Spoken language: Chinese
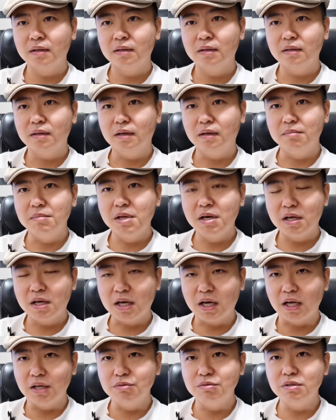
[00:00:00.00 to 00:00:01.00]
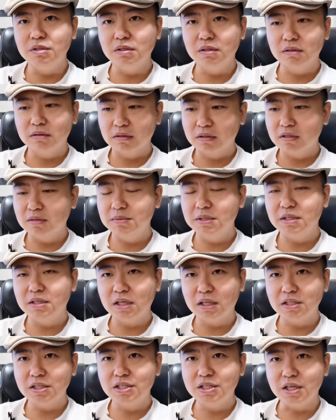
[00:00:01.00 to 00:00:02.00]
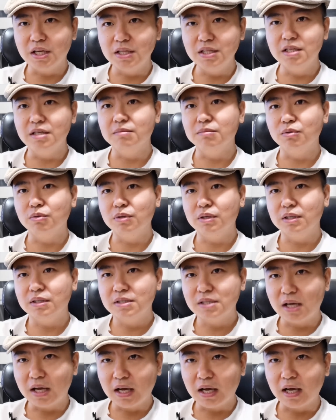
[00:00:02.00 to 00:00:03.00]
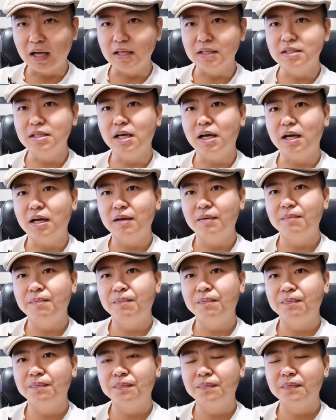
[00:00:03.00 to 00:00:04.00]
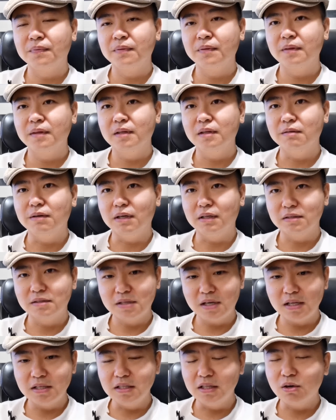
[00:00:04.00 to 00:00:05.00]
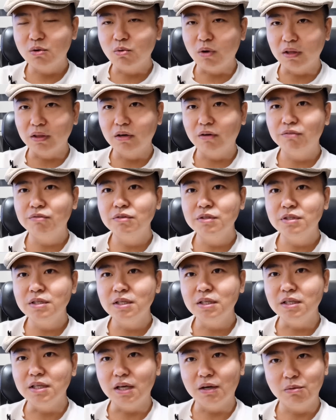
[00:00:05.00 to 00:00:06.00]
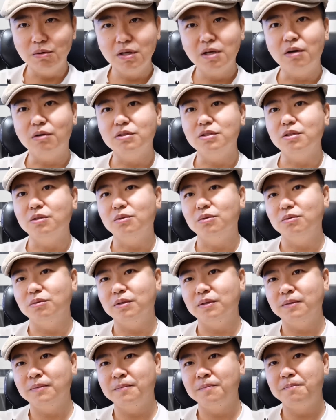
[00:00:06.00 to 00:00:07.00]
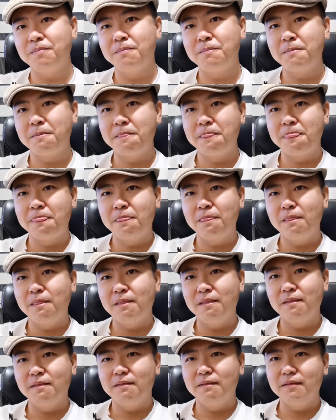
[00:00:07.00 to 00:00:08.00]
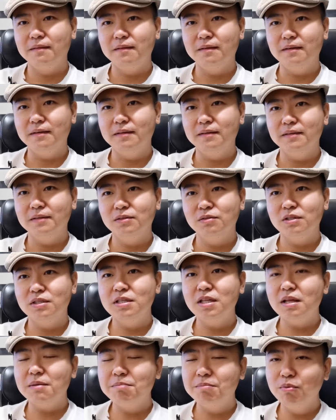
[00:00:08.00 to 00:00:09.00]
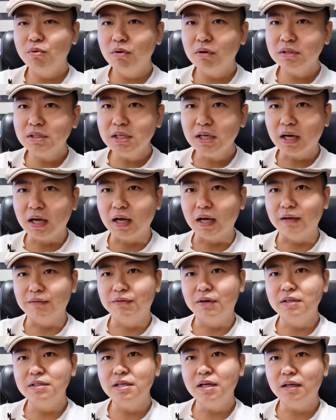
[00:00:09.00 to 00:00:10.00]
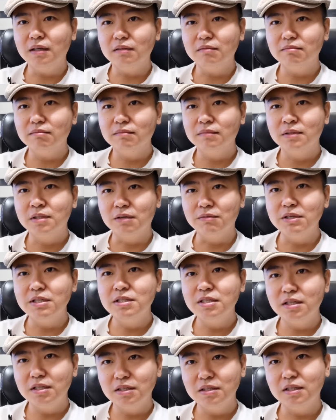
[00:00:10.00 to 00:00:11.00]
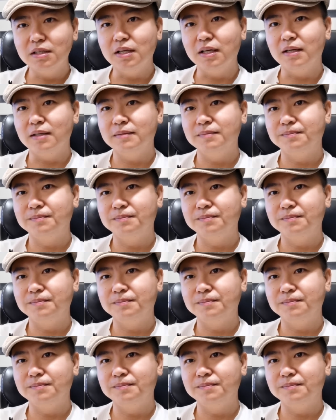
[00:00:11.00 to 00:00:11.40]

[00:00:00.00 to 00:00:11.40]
啊，命令海军，特别是他的潜艇部队在海下。对吧？在你的管道附近也会搞行动的，啊，所以现在波罗的海方向成为新的热点了。